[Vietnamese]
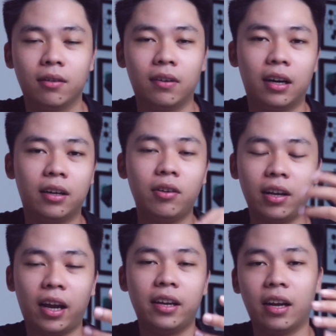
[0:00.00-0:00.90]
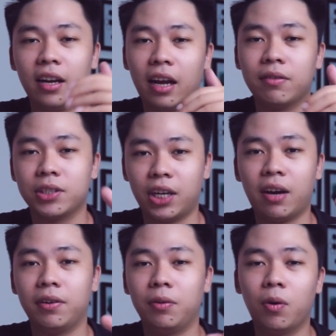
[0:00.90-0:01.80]
Và nếu thấy hay thì hãy like và share,
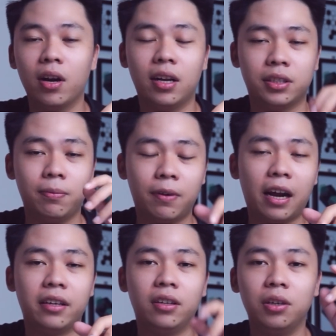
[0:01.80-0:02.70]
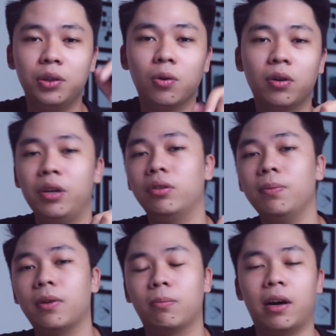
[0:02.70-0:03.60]
và đừng quên là subscribe, nhấn chuông để
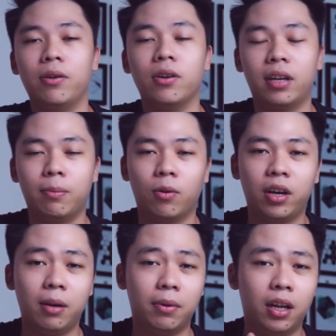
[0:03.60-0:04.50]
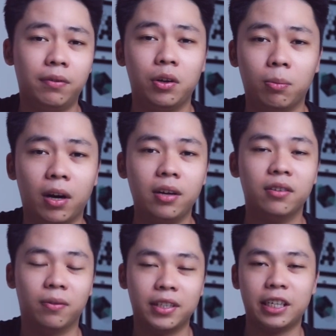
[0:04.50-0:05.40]
YouTube thông báo cho anh em mỗi khi mình lên video mới.
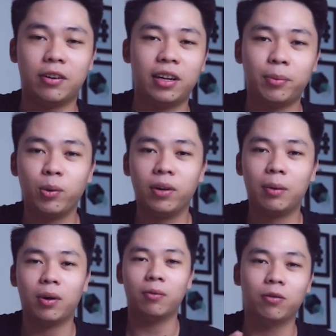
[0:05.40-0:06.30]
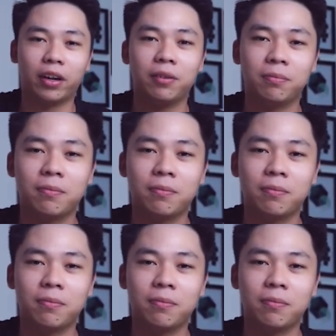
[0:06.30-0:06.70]
Và chào anh em, chúc anh em một ngày vui vẻ.